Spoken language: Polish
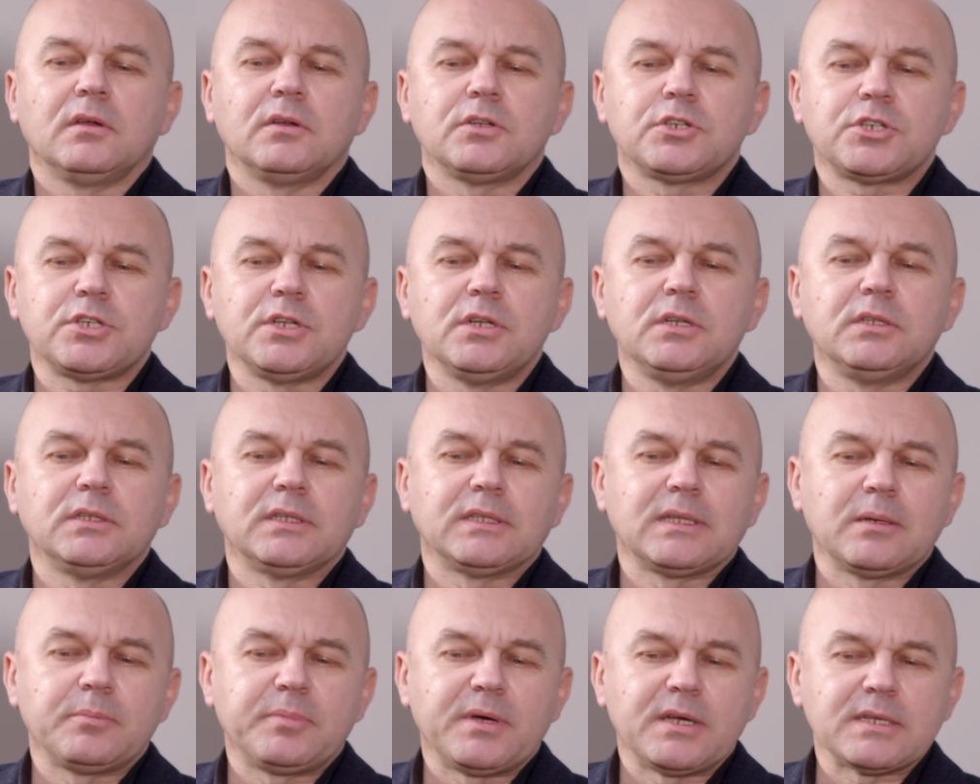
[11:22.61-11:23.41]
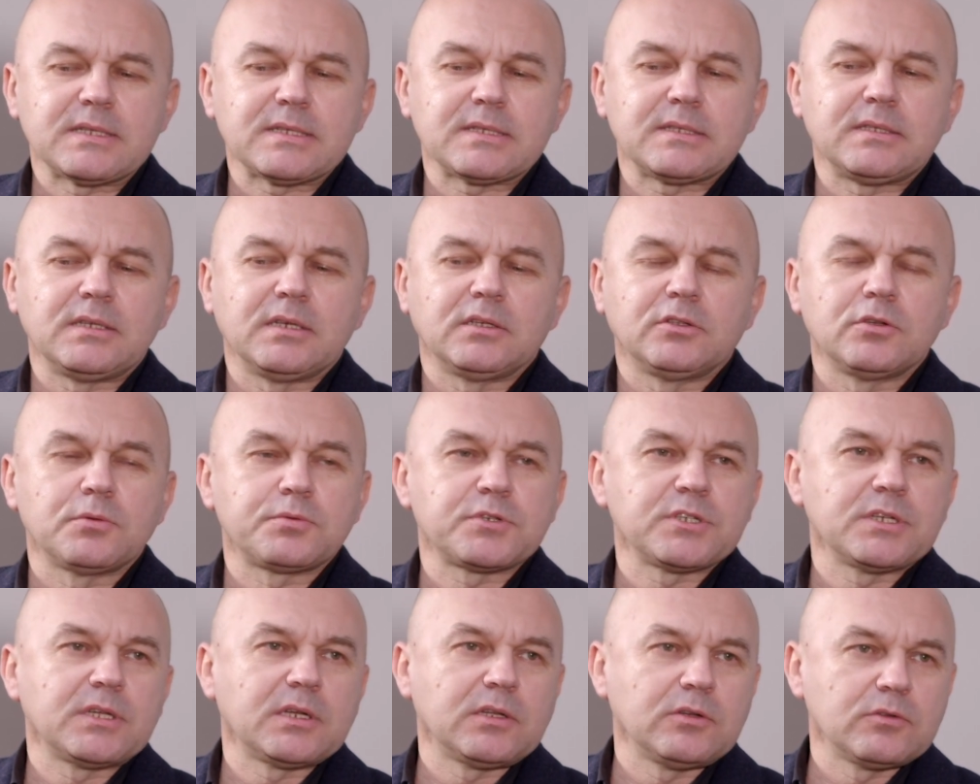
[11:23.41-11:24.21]
silny napastnik,
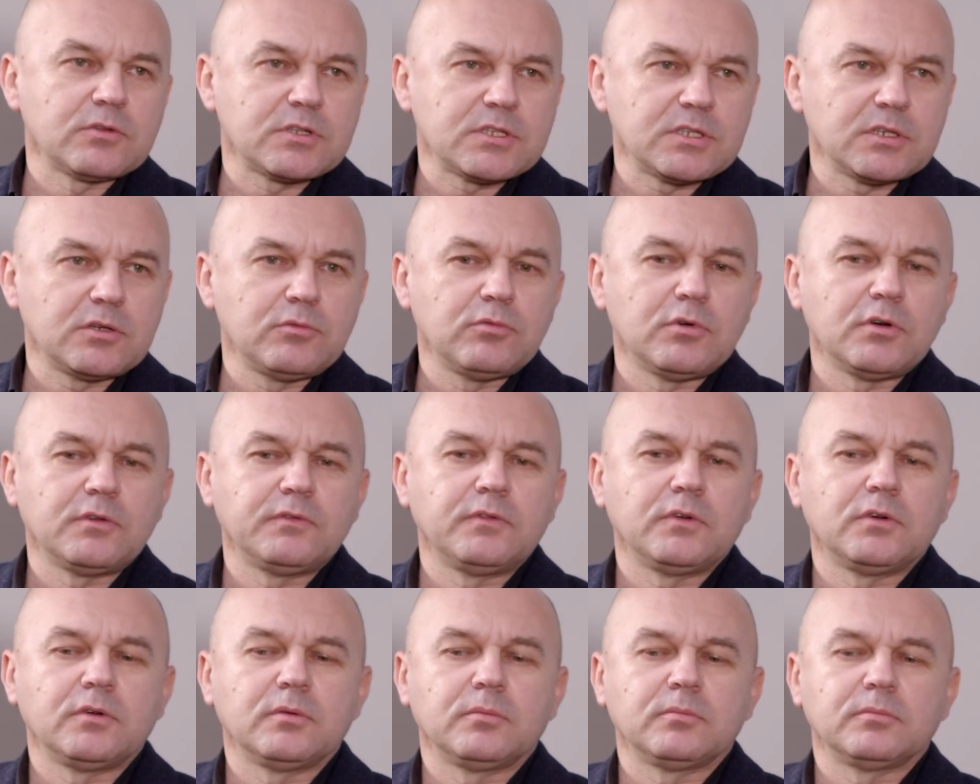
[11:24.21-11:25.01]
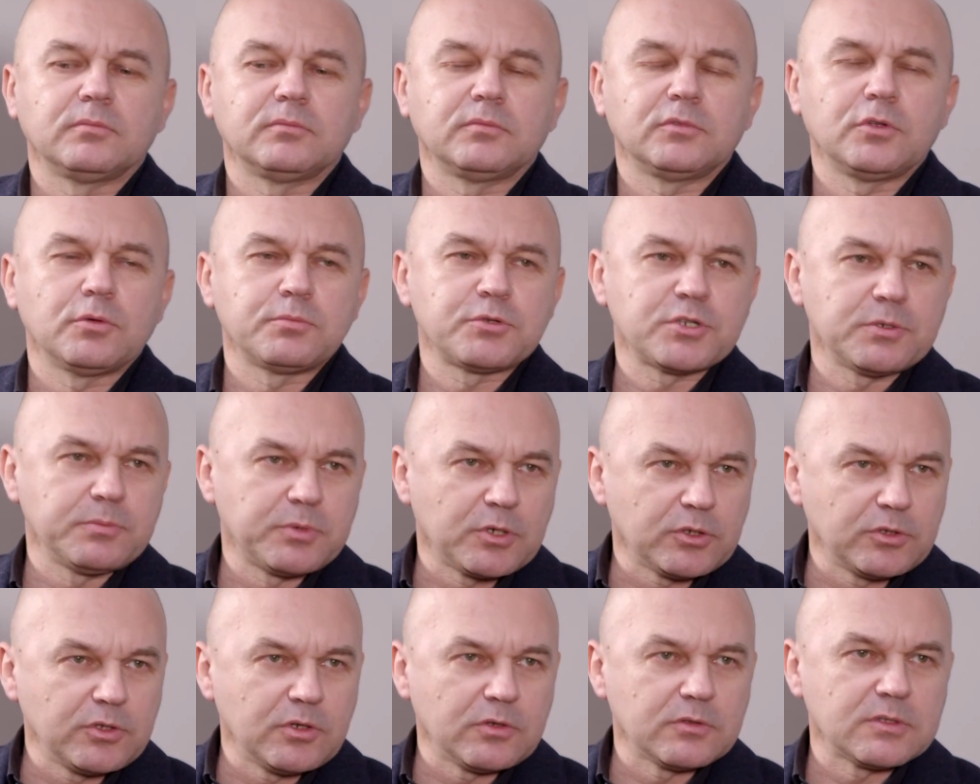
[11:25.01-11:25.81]
dobrze grający głową, dobrze
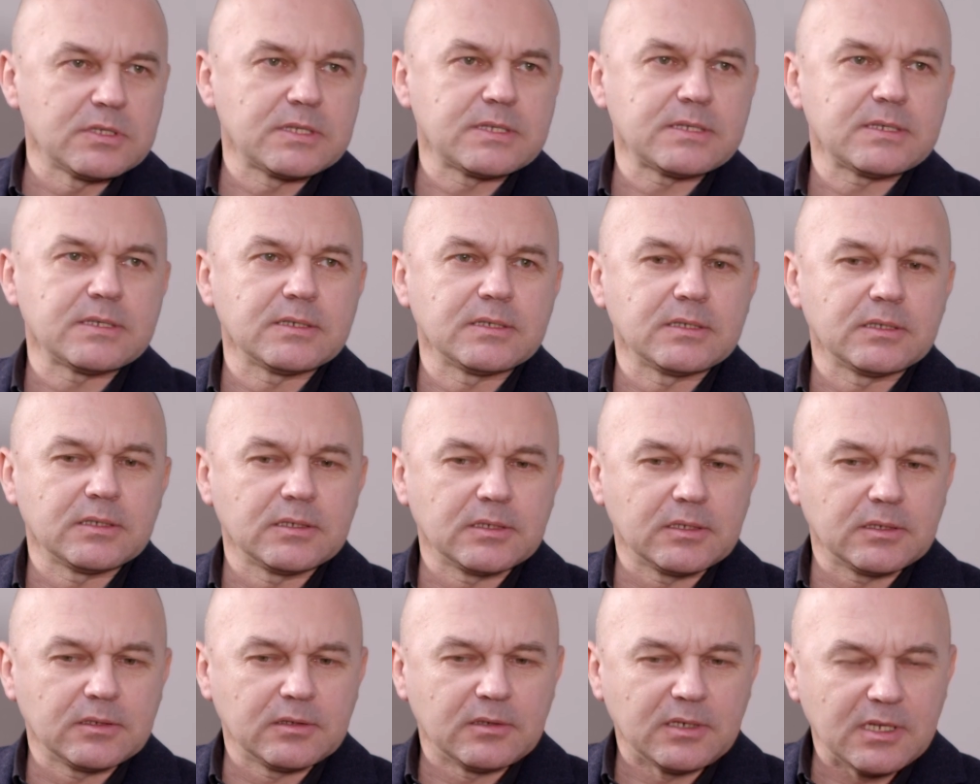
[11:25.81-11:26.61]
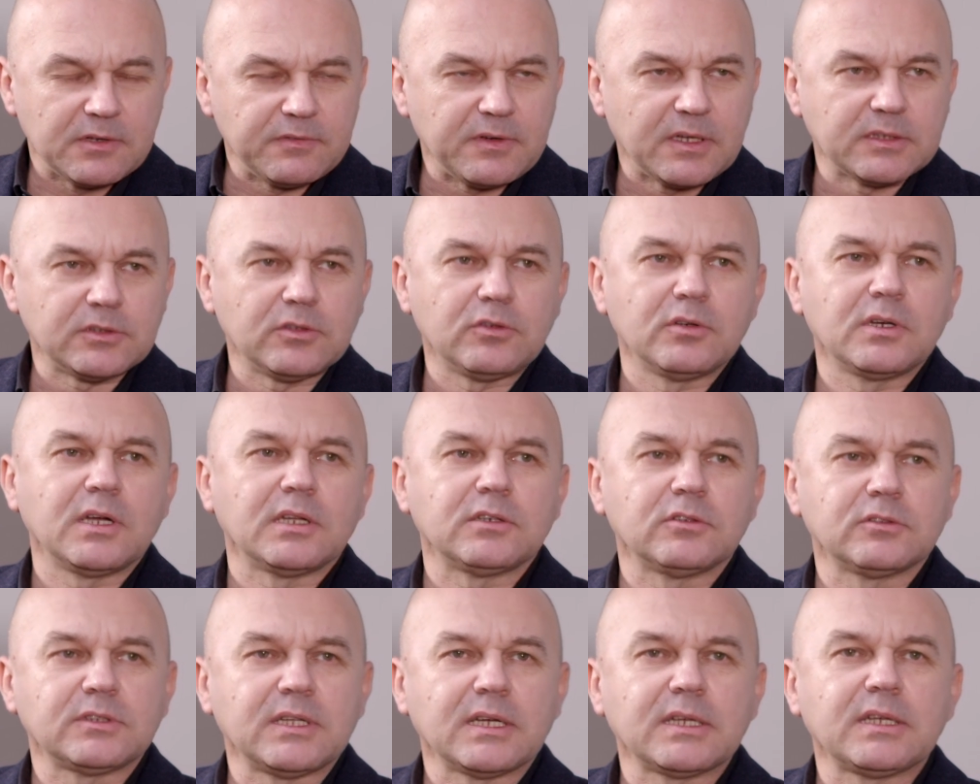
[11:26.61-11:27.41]
broniący, lewa
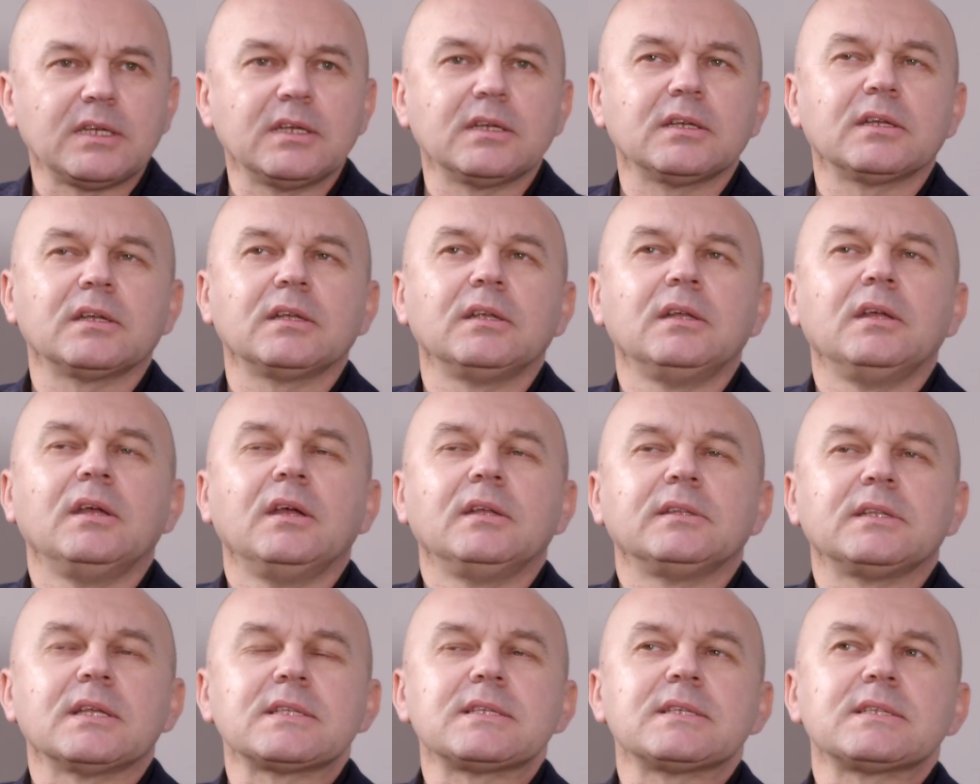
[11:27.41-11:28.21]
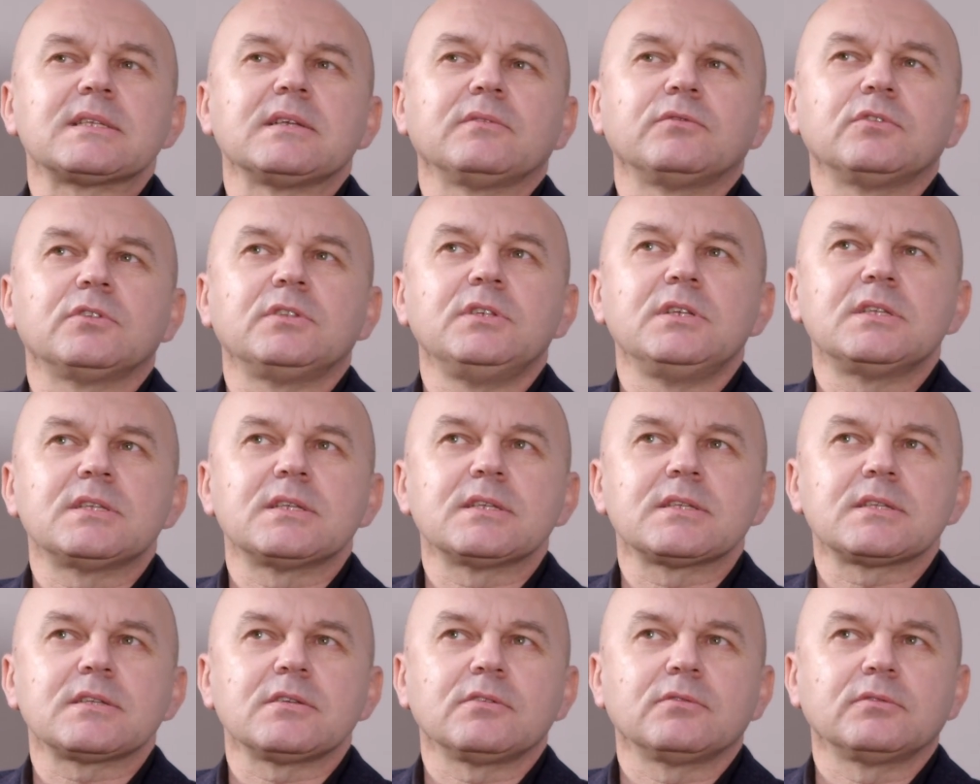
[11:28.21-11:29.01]
noga. No takie, tacy
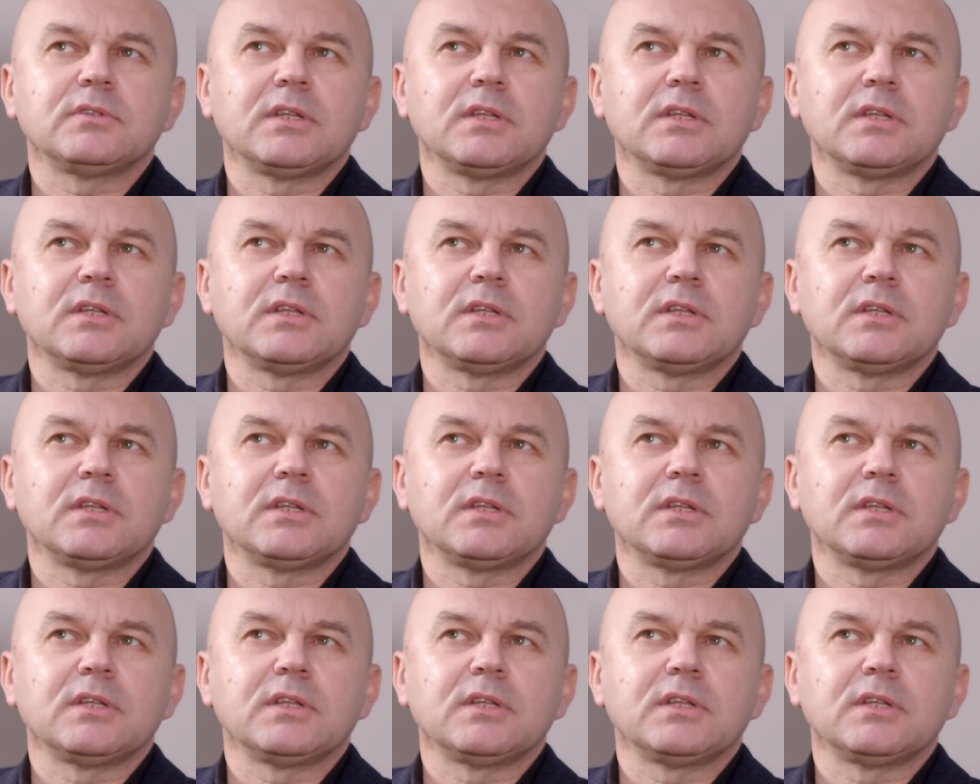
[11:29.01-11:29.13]
zawodnicy są